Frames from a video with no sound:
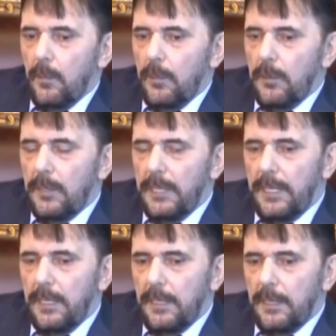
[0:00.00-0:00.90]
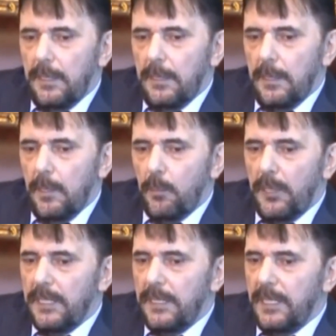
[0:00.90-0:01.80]
Onu da
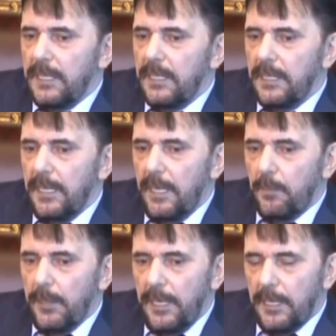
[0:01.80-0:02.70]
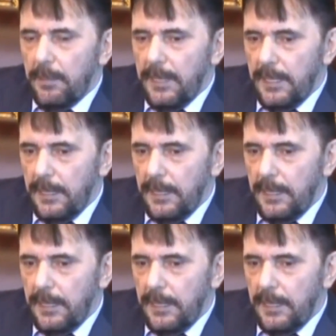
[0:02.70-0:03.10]
basında sizlerle paylaşmak